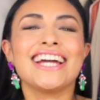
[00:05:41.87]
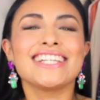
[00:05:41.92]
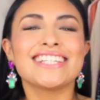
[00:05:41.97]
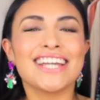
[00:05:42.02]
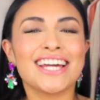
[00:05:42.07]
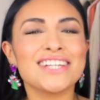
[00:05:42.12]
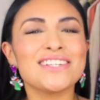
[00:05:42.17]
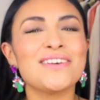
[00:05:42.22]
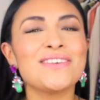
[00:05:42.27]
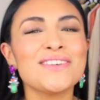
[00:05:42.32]

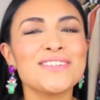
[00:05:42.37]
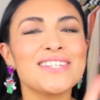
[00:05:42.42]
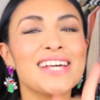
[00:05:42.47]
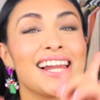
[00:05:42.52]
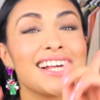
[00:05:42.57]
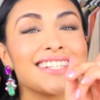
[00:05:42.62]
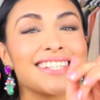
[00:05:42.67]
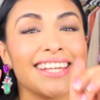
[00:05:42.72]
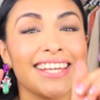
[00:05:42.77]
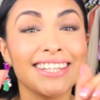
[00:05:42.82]
Chicas, vámonos a
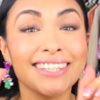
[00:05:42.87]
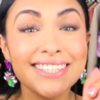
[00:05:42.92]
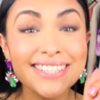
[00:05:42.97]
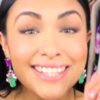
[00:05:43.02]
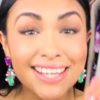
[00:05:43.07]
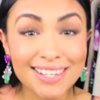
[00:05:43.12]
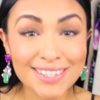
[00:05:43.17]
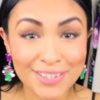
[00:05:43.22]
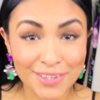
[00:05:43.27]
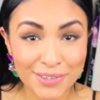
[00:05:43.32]
la siguiente
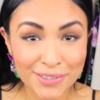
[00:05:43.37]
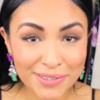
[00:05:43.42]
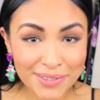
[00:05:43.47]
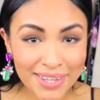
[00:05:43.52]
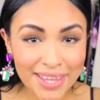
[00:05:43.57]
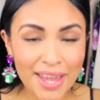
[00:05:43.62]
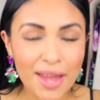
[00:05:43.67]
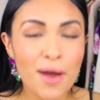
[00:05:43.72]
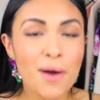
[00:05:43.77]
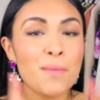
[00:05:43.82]

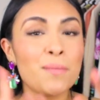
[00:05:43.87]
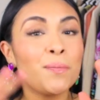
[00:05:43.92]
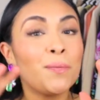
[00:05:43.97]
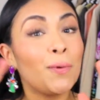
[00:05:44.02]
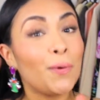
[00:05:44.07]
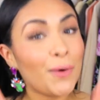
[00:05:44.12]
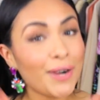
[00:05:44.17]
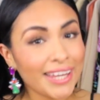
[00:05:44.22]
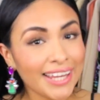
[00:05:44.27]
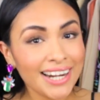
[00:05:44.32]
sección
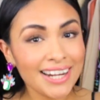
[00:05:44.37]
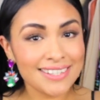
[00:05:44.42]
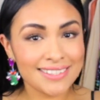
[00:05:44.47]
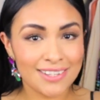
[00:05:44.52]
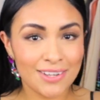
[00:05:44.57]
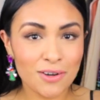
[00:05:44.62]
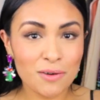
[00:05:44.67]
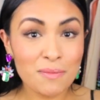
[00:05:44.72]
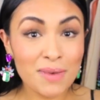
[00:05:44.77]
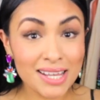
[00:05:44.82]
porque les
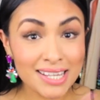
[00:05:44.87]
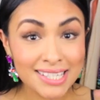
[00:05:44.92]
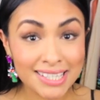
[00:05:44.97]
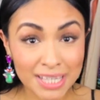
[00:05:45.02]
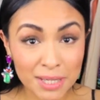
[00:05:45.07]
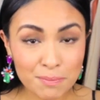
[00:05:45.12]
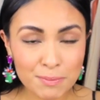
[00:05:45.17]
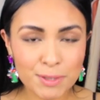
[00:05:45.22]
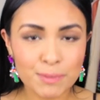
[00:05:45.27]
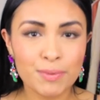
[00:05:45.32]
tengo más
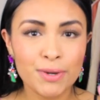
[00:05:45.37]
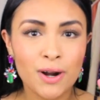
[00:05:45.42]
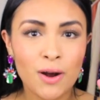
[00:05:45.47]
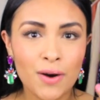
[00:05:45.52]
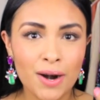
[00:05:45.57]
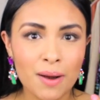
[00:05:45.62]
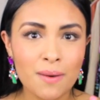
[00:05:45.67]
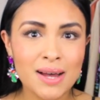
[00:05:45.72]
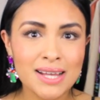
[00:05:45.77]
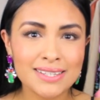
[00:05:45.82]
tips, pero
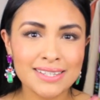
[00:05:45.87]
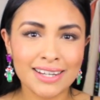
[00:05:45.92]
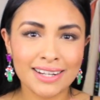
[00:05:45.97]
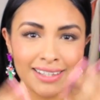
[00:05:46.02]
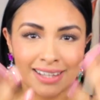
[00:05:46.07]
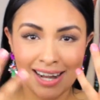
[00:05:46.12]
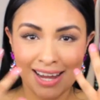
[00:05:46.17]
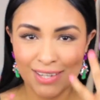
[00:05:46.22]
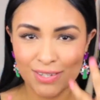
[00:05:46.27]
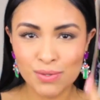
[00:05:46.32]
ahora va a
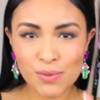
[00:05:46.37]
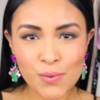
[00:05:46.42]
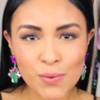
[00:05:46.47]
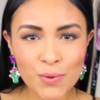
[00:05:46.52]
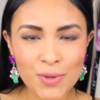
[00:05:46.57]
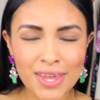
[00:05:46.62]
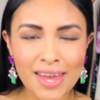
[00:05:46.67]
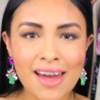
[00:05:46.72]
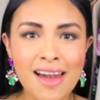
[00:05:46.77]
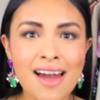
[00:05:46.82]
ser de las
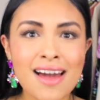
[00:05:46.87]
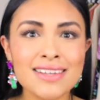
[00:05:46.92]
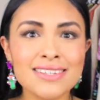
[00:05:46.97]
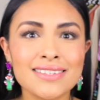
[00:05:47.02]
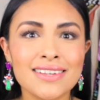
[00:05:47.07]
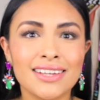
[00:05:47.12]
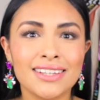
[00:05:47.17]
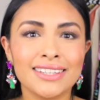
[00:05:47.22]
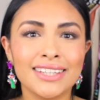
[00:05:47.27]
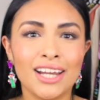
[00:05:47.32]

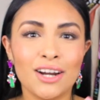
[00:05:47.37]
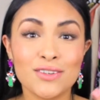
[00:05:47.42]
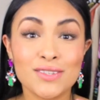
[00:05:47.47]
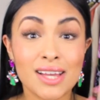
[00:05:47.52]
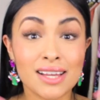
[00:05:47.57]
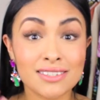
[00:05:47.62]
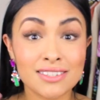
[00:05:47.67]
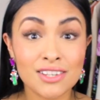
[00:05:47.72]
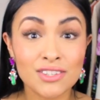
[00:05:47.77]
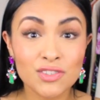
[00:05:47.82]
uñas, de los
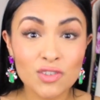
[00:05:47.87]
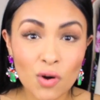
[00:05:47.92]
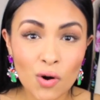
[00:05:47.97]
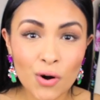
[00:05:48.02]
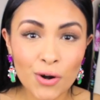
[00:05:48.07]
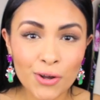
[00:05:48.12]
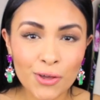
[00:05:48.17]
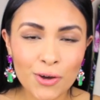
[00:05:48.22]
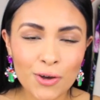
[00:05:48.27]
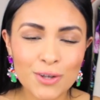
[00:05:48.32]

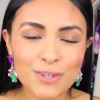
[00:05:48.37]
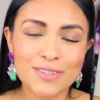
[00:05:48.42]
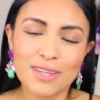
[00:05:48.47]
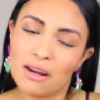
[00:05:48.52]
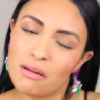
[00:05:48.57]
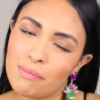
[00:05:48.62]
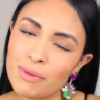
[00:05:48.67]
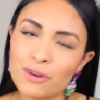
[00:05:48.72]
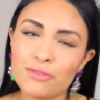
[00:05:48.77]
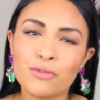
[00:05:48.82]
accesorios,
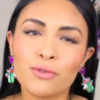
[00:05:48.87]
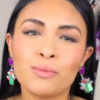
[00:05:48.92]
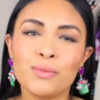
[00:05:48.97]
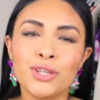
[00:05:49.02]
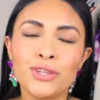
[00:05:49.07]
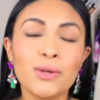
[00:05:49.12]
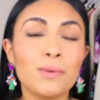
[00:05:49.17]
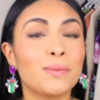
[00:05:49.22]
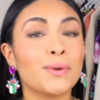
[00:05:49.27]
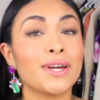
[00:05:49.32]
del
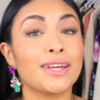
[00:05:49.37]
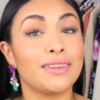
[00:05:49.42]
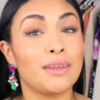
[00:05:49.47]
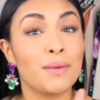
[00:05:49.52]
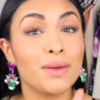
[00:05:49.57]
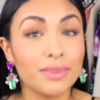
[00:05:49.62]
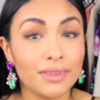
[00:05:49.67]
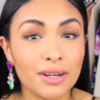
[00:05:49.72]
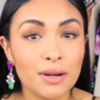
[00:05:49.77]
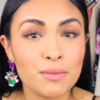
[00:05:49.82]
perfumito, porque
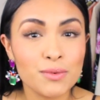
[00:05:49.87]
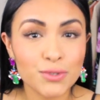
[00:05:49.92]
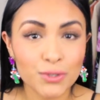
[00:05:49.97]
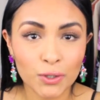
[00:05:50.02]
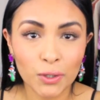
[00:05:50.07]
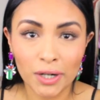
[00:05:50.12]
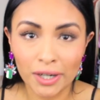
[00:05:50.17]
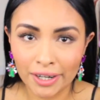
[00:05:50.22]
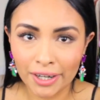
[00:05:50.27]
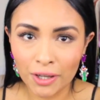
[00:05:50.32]
también tenemos
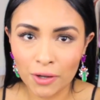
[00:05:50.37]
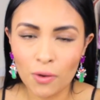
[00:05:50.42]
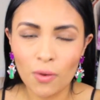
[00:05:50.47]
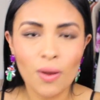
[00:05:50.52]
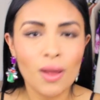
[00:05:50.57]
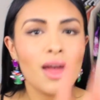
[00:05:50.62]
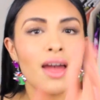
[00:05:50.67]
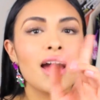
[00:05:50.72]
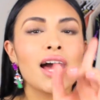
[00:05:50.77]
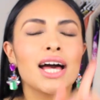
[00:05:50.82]
que oler rico.
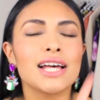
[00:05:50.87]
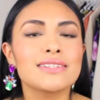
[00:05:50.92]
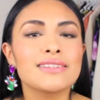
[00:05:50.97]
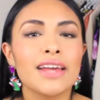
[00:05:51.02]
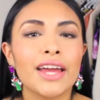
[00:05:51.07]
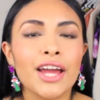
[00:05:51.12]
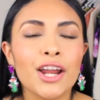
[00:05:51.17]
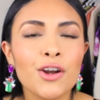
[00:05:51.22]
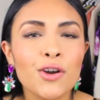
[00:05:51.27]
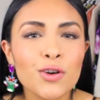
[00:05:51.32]

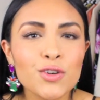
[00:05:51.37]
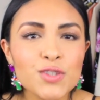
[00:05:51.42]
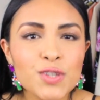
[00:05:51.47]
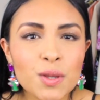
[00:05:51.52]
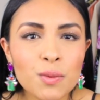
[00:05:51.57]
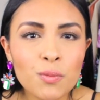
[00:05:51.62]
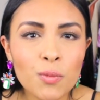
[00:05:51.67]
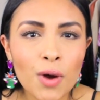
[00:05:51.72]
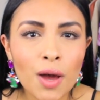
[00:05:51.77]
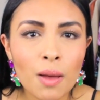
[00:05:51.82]
Así que no
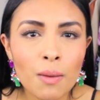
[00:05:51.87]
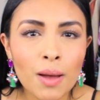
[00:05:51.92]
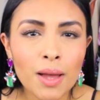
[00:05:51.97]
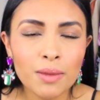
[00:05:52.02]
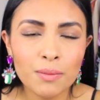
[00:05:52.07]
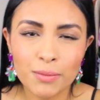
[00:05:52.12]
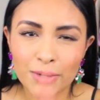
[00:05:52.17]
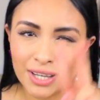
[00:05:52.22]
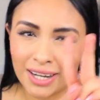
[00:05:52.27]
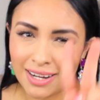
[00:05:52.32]
se
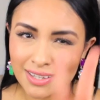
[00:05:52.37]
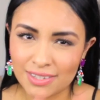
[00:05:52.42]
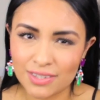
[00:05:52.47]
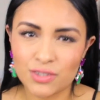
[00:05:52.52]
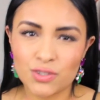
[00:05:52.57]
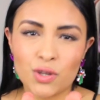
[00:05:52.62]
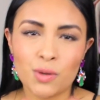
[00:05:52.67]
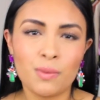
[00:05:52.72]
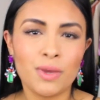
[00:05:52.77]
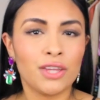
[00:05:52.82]
mueva, porque las
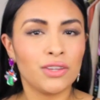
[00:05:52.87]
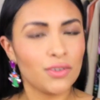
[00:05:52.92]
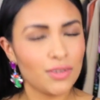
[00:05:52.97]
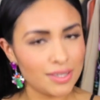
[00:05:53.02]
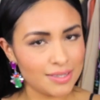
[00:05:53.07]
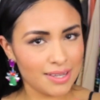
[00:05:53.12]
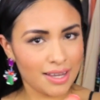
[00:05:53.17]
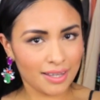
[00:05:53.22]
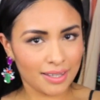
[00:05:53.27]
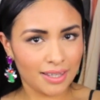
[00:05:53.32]
estoy viendo
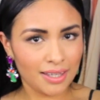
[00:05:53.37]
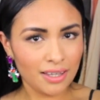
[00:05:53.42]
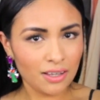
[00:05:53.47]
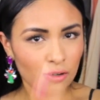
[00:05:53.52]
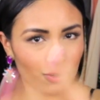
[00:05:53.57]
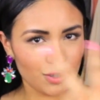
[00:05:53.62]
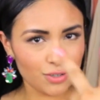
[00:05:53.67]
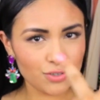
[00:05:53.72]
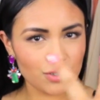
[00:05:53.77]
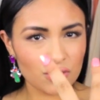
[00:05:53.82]
desde aquí,
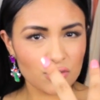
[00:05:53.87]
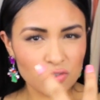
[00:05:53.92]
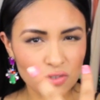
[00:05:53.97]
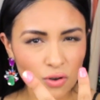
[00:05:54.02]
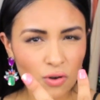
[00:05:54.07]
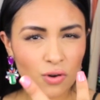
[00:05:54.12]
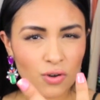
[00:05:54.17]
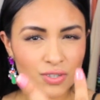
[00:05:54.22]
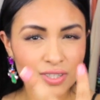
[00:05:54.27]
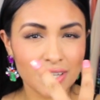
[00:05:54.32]
con estos
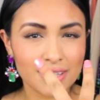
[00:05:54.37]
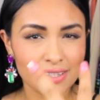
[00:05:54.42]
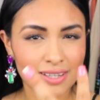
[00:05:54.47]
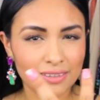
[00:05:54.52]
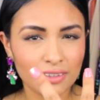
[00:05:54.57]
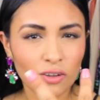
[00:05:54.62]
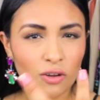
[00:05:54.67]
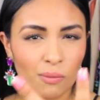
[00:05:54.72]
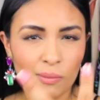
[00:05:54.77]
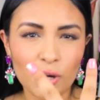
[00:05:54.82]
ojos que se
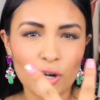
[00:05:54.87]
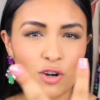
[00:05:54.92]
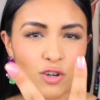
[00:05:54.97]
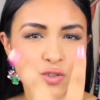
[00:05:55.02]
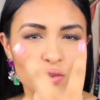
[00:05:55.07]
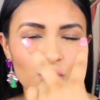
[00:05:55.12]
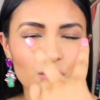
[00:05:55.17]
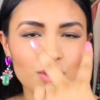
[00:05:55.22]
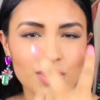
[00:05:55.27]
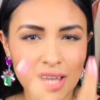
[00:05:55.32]
han de comer
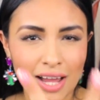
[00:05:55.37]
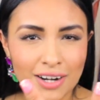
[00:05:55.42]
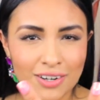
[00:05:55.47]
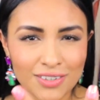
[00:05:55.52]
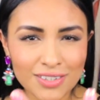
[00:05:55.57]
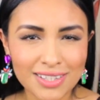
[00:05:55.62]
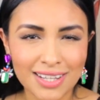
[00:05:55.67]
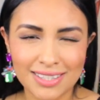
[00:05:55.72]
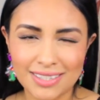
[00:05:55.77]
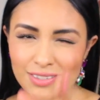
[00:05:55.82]
los
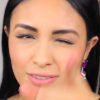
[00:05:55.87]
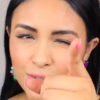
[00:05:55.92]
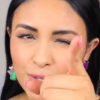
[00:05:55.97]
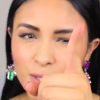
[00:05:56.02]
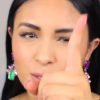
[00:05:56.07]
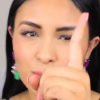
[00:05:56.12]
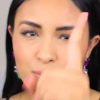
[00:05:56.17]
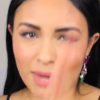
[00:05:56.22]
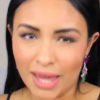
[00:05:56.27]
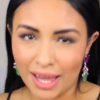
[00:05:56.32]
gusanos, las
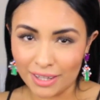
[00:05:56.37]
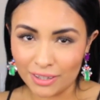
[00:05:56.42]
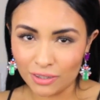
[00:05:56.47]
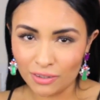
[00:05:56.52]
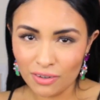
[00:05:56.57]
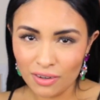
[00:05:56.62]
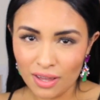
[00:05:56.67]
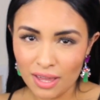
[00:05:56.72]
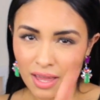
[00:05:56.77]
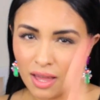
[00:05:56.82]
estoy
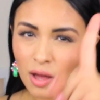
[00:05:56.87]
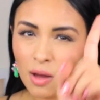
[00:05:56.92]
espiando.